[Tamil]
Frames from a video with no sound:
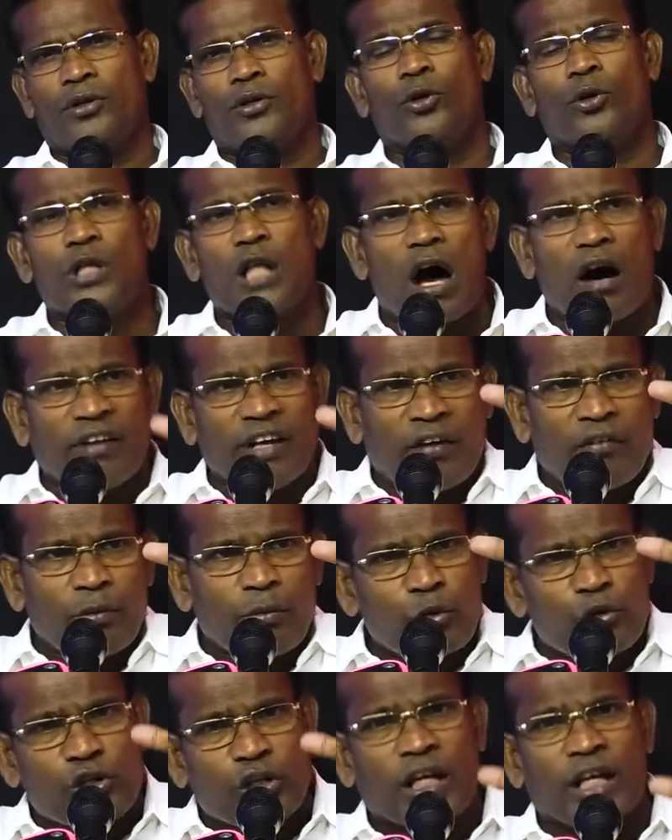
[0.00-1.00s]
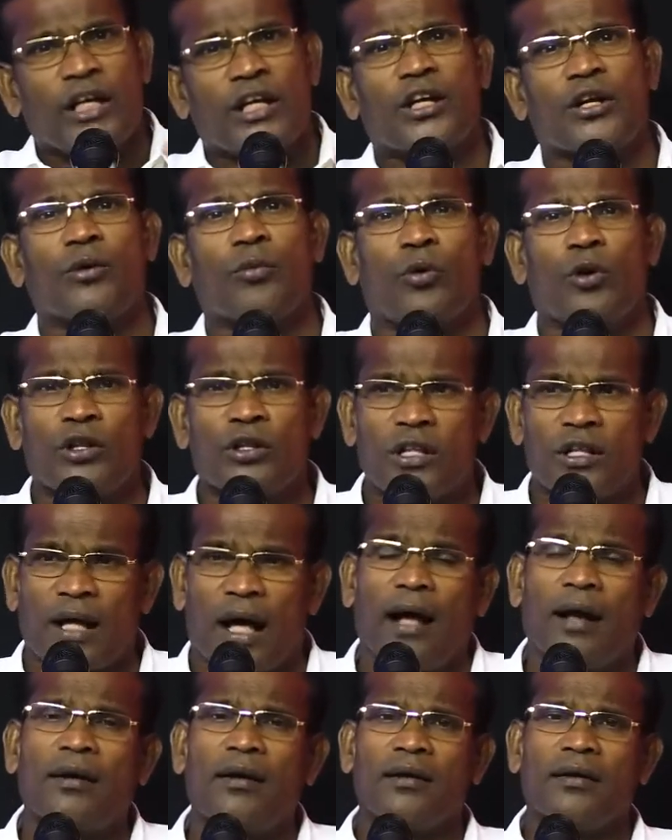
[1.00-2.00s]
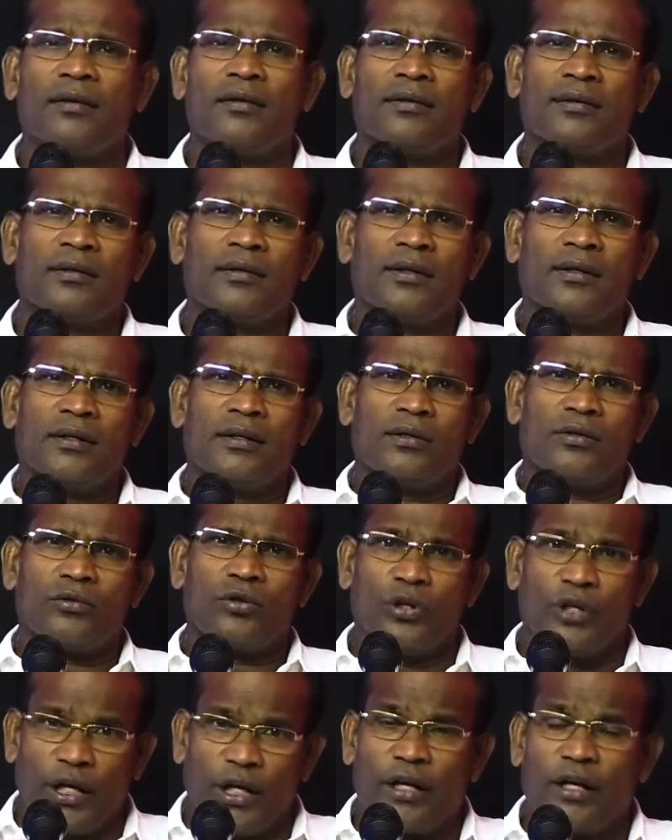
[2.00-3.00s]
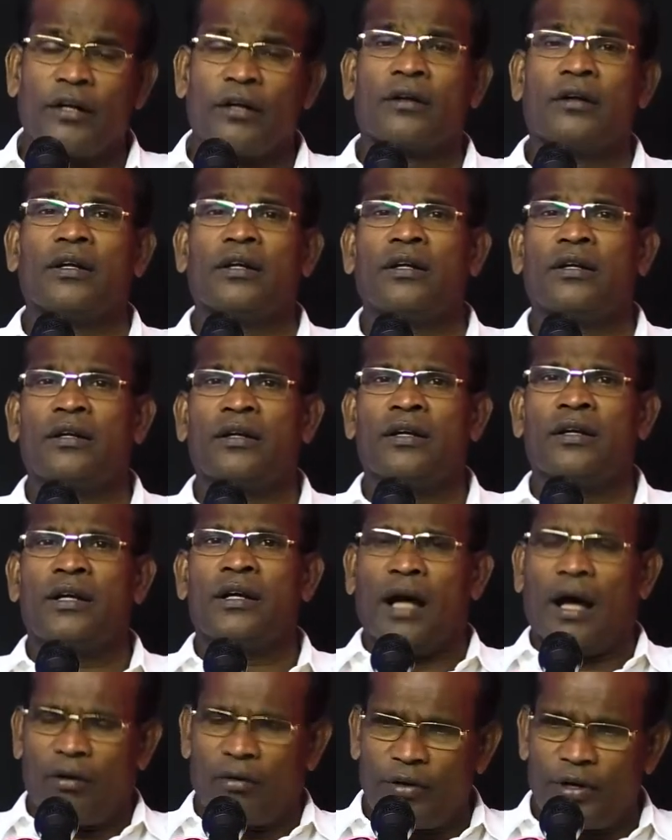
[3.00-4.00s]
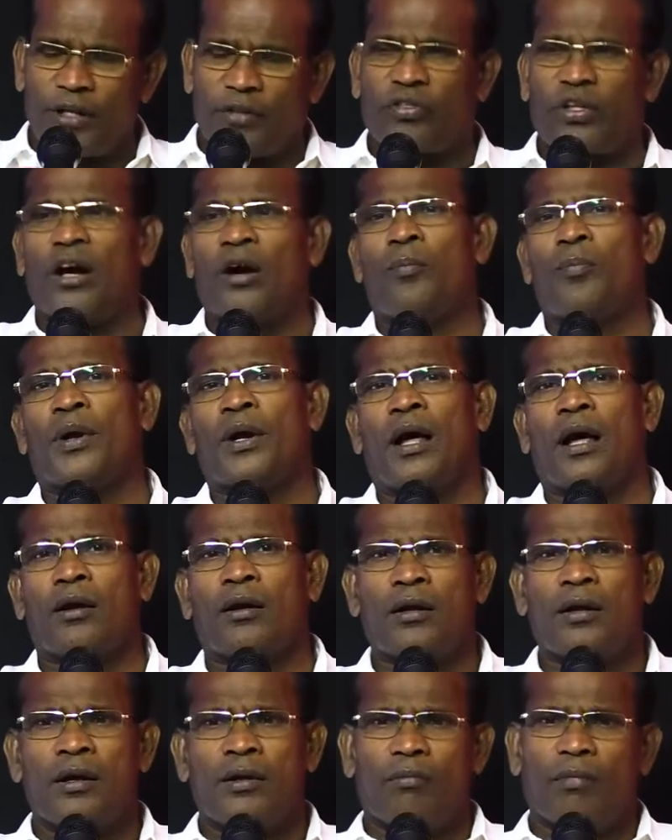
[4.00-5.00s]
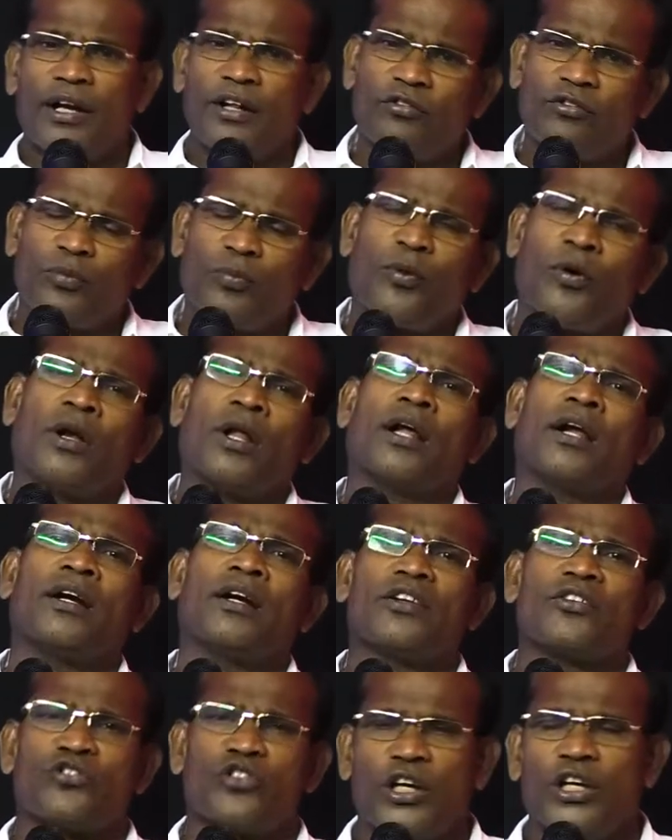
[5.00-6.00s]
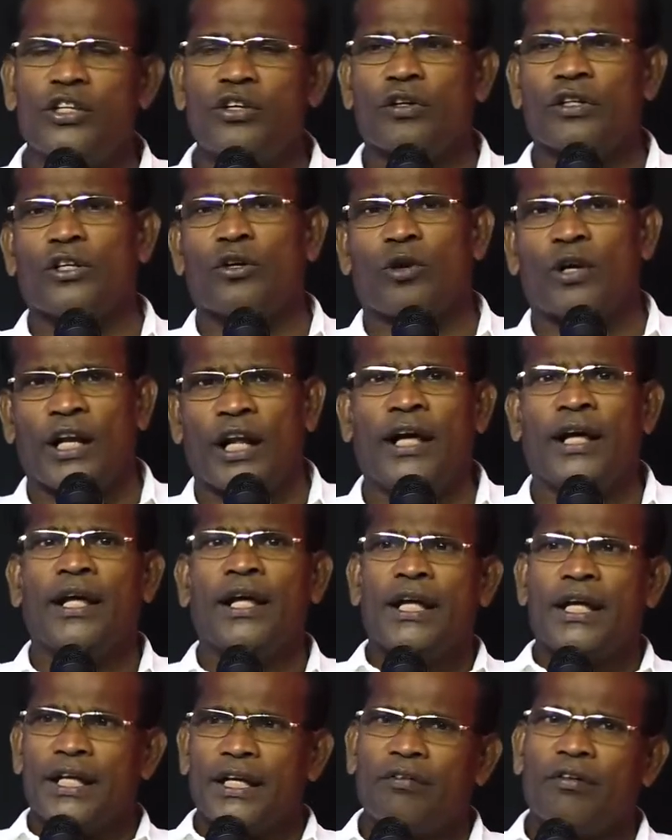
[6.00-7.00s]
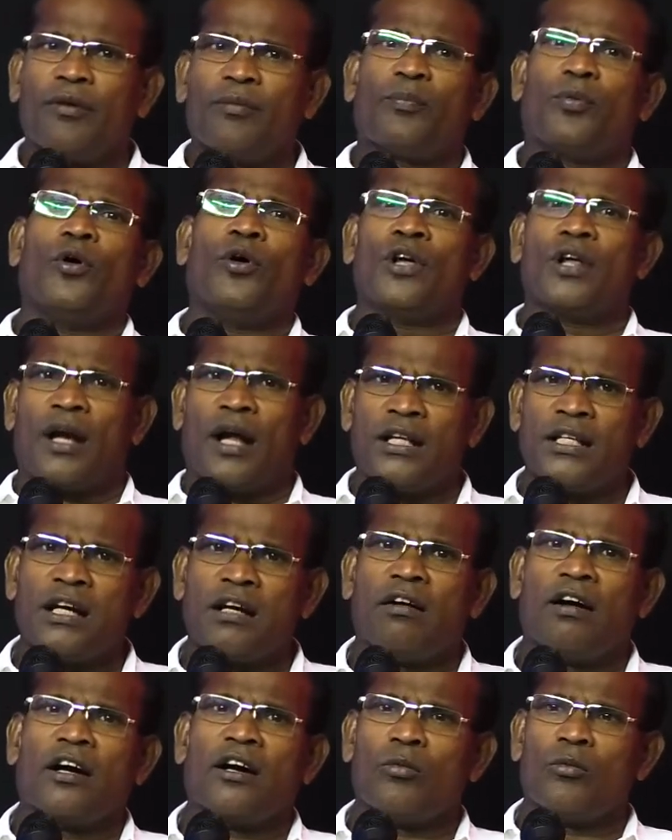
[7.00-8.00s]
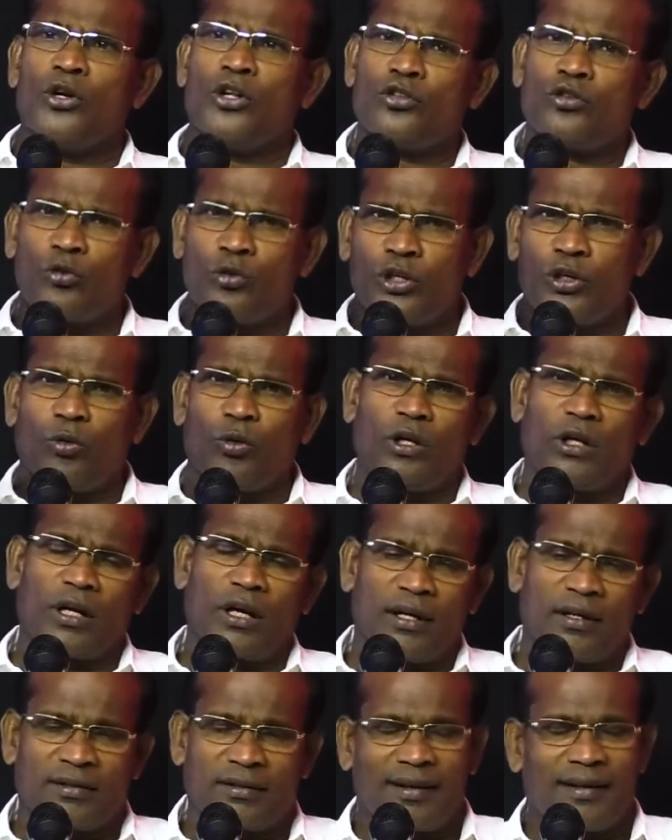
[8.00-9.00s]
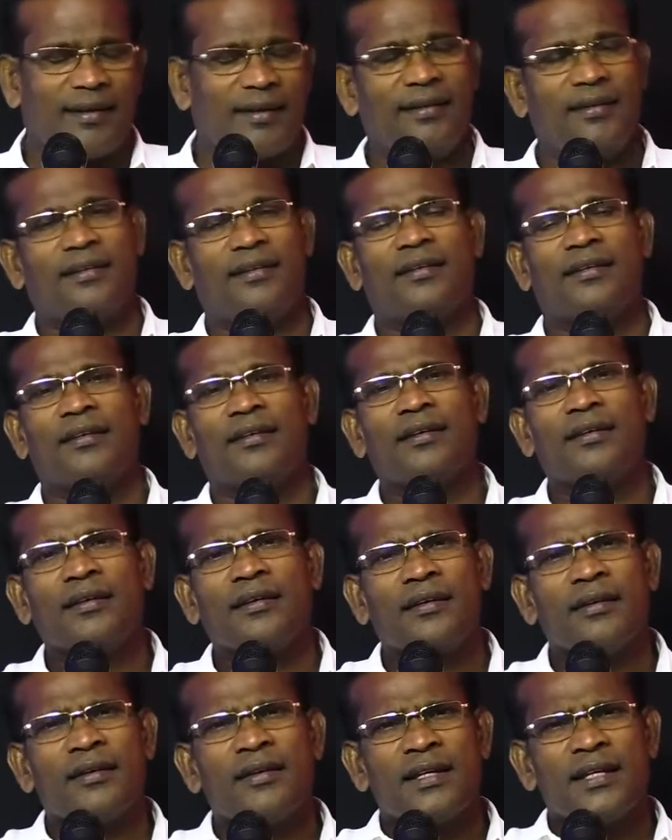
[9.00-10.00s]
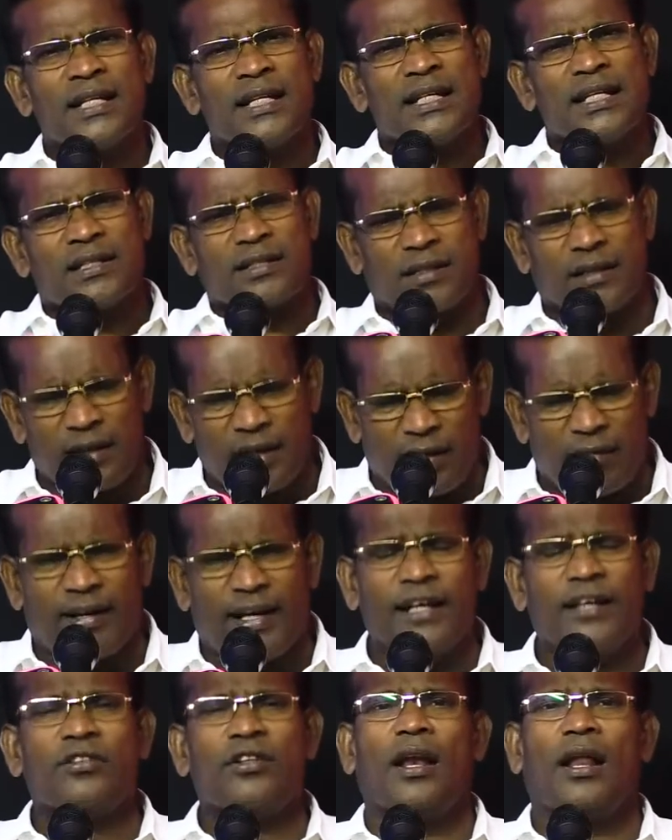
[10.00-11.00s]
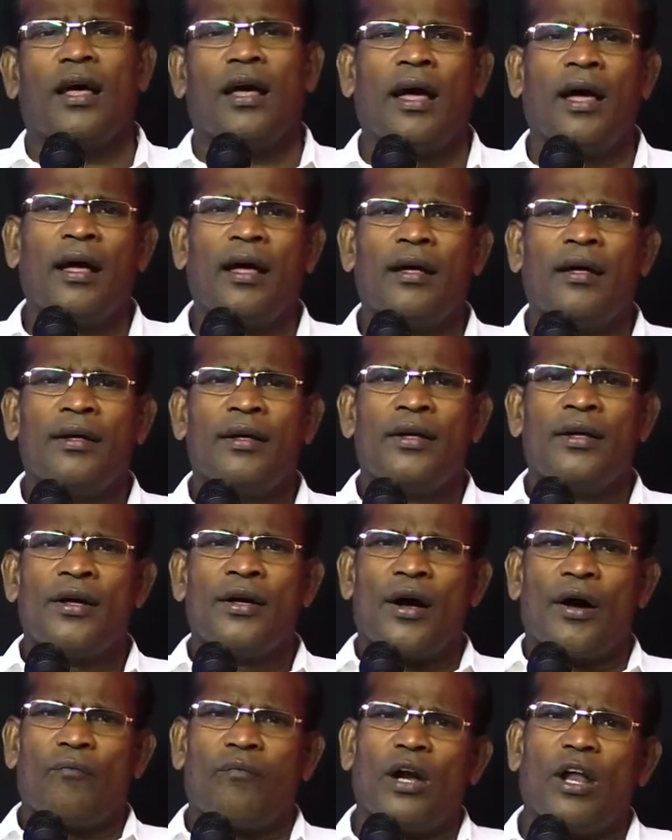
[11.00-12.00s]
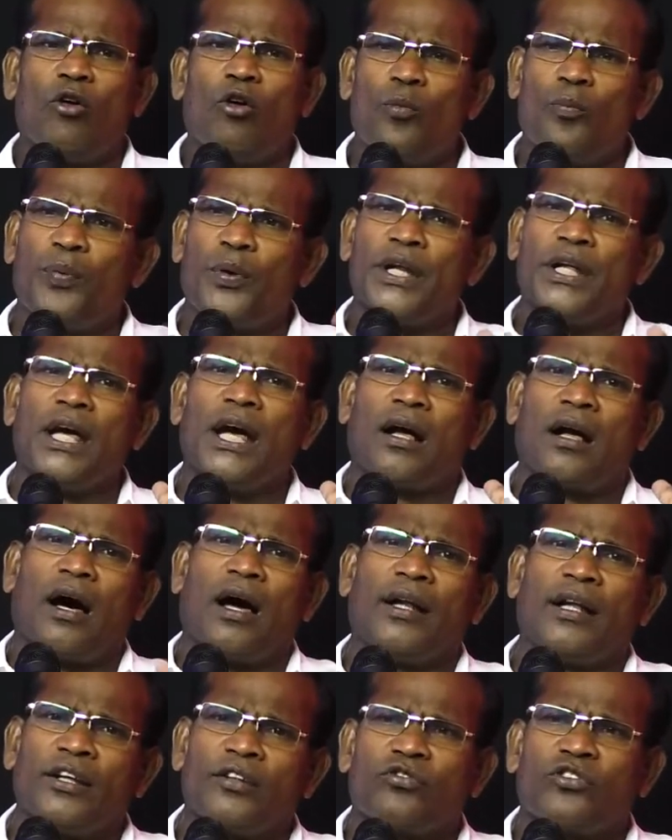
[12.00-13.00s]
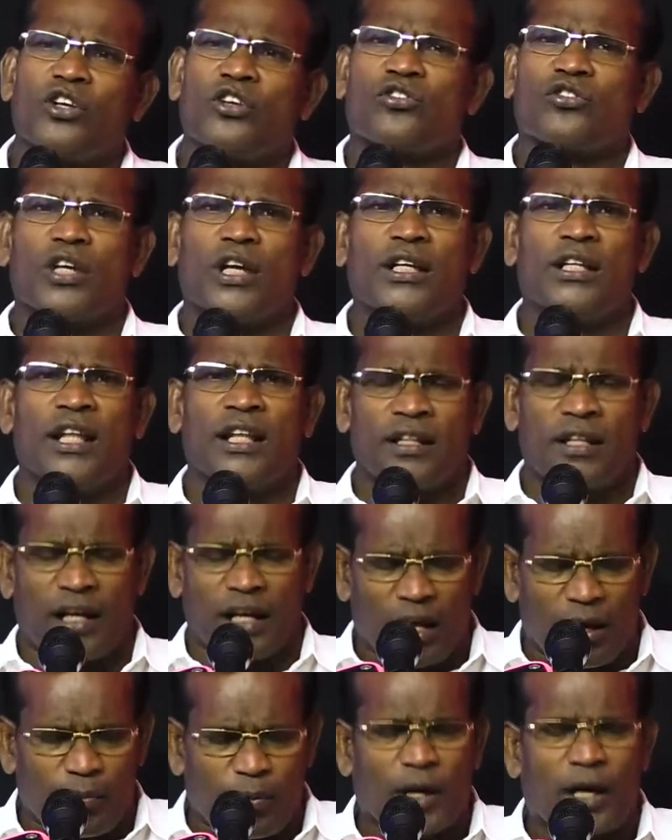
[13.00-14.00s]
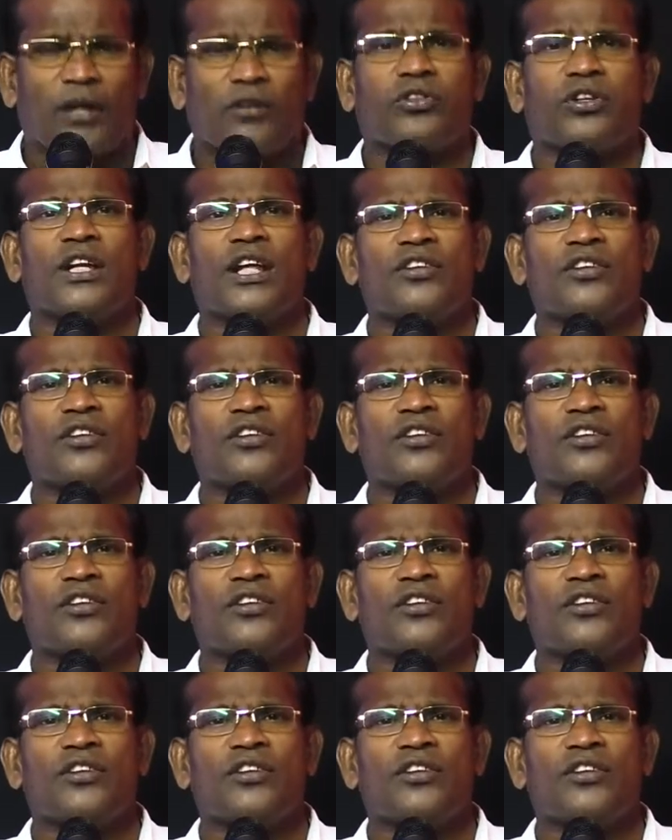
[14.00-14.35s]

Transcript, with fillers: யூதாவை அவன் முற்றுகையிட்டிருக்கும் பொழுதுதான் திடீரென்று அவருடைய தகப்பனார் மறித்து போனார் என்ற செய்தி வந்தவுடனே இவன் போய் ராஜாவாக முடிசூட்டி கொள்கிறான் தன்னை சின்ன வயதில் அவ்வளவு பெரிய காரியத்தை செய்த இந்த நேப்பு காத்து